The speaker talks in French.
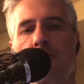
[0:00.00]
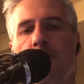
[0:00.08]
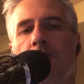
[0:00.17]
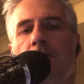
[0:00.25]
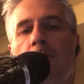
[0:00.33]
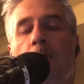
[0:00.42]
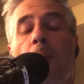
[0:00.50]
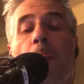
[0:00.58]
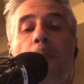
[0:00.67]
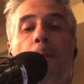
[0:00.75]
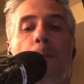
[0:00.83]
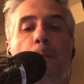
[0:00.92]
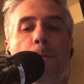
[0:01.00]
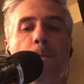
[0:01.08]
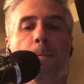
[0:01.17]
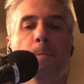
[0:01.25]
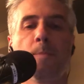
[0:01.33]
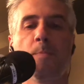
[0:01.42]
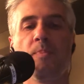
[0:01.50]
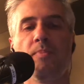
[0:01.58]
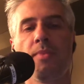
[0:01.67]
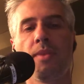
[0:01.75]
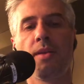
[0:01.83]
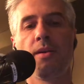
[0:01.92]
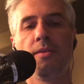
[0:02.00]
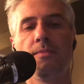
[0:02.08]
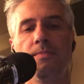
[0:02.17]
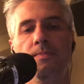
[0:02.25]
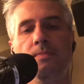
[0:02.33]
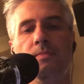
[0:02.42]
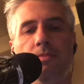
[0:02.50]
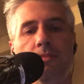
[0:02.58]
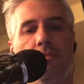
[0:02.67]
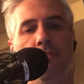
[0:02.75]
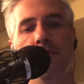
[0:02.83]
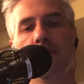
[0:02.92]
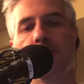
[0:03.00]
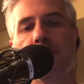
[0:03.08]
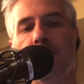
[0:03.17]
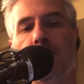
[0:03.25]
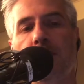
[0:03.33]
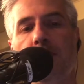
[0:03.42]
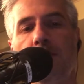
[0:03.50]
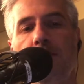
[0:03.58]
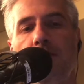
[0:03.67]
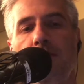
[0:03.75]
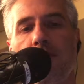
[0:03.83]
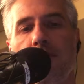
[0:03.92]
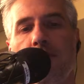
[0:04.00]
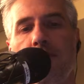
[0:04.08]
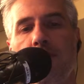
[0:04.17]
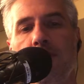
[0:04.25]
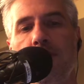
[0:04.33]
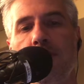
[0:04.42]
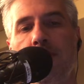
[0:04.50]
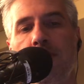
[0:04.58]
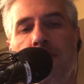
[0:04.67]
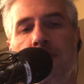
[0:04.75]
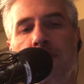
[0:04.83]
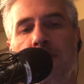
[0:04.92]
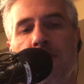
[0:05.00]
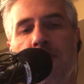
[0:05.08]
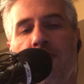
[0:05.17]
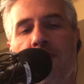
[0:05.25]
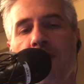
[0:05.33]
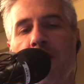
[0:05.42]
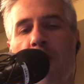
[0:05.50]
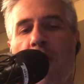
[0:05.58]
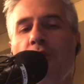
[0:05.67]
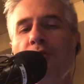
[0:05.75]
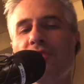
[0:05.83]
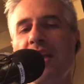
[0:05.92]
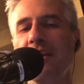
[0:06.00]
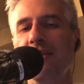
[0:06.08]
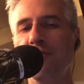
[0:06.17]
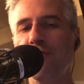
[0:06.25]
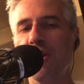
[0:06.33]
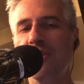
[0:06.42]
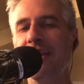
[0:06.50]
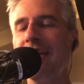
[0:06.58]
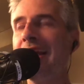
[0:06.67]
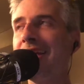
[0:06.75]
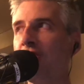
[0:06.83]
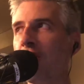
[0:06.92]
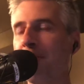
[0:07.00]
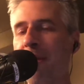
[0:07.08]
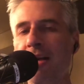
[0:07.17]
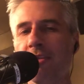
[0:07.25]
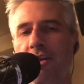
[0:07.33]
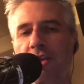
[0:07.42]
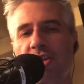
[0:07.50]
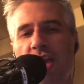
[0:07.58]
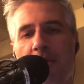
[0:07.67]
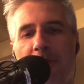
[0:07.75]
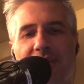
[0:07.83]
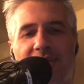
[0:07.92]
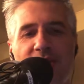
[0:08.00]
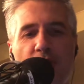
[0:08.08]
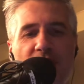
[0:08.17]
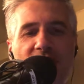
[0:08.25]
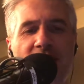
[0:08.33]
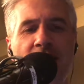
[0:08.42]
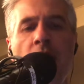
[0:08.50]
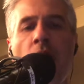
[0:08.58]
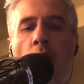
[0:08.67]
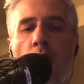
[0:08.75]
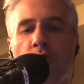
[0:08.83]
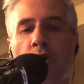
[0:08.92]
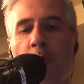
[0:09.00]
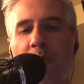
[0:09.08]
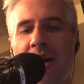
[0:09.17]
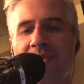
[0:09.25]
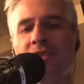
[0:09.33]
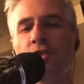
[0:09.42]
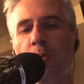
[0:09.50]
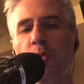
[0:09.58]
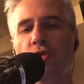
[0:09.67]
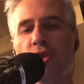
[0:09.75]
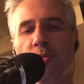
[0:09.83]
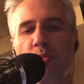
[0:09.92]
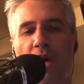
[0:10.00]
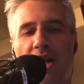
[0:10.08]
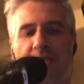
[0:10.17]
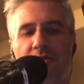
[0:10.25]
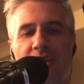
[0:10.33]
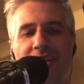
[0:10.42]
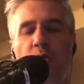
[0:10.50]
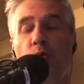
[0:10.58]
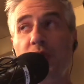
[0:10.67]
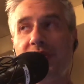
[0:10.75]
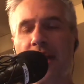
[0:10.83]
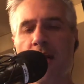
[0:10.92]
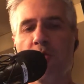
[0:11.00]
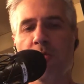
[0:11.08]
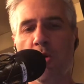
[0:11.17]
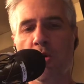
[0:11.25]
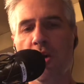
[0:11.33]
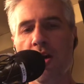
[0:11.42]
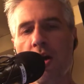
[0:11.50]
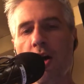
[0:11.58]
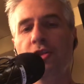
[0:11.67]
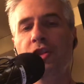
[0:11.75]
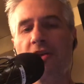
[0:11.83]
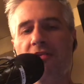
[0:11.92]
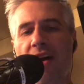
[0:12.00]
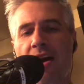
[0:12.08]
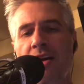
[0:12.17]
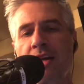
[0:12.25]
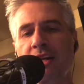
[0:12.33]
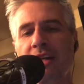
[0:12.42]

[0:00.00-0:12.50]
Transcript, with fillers: Il veut que les gens de 8 ans votent aux élections. Ben oui c'est ça le point. Bon, là, vous allez vous notez l'étonnement de Richard Martineau ici. On le comprend, c'est un peu jeune pour aller voter, 8 ans. Moi, mon gars a 9 ans.